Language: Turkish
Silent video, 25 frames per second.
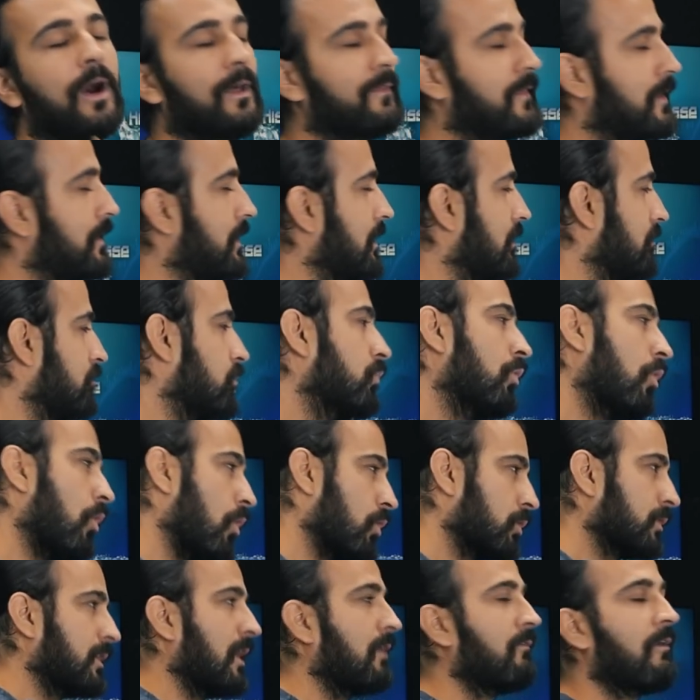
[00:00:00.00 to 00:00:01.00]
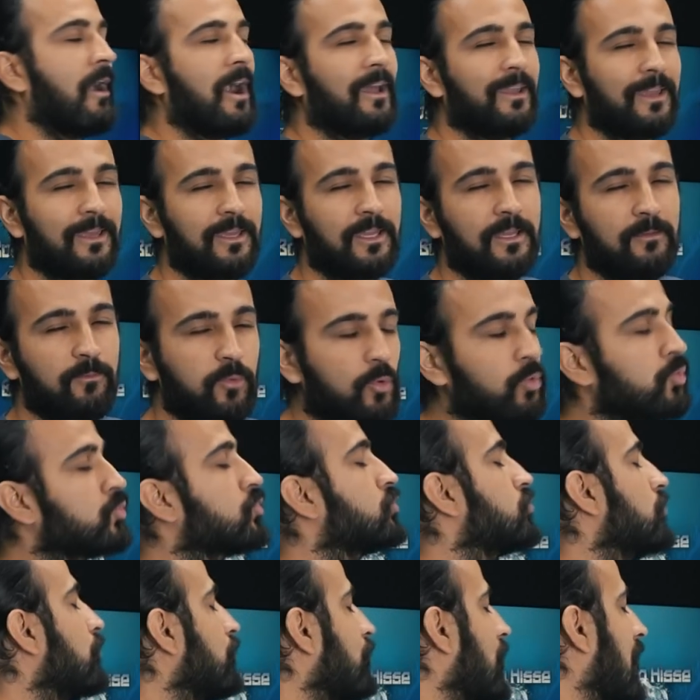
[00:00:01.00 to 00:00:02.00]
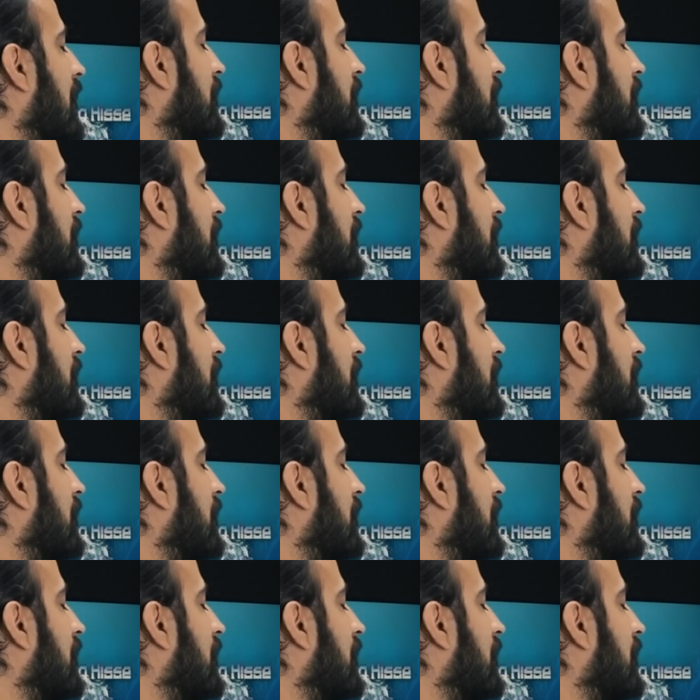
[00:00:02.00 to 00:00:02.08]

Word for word: vadede, bu orta vade değil, bu uzun